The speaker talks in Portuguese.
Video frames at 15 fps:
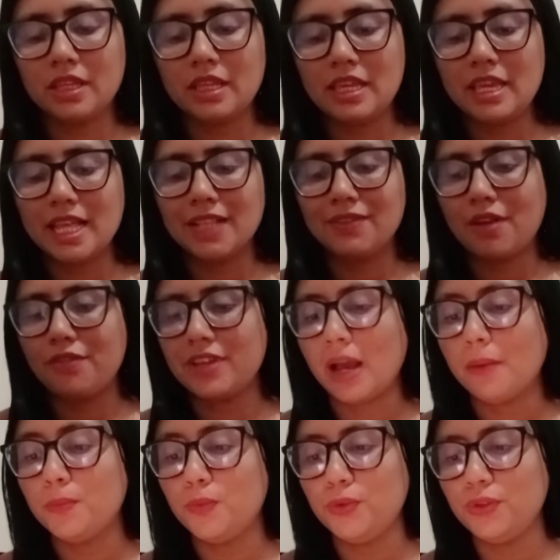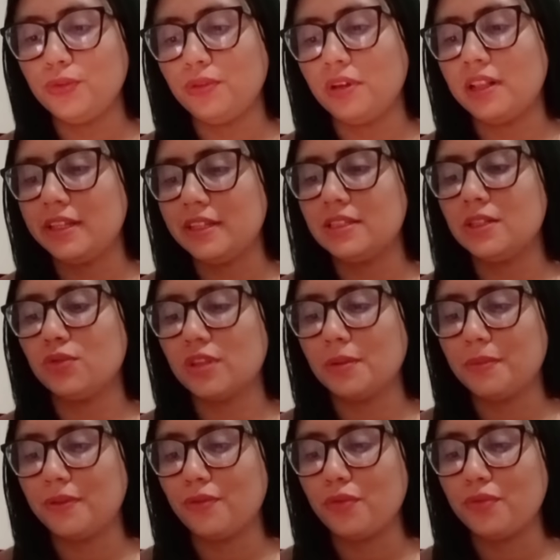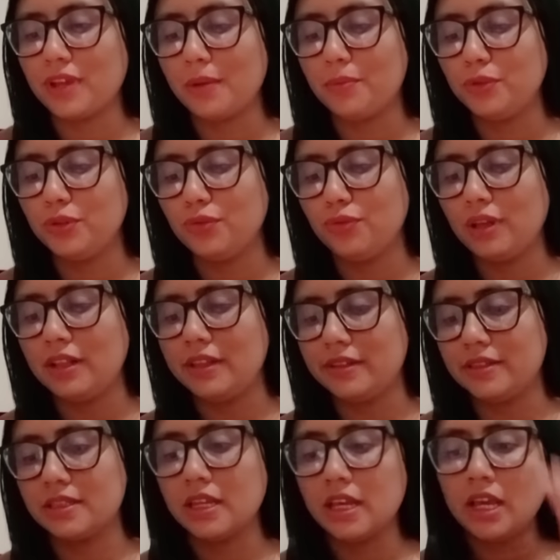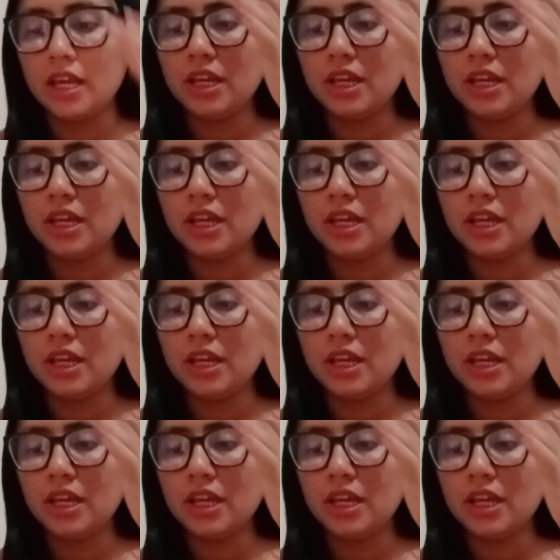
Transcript: que ela vai ficar muito feliz e eu também vou ficar muito feliz.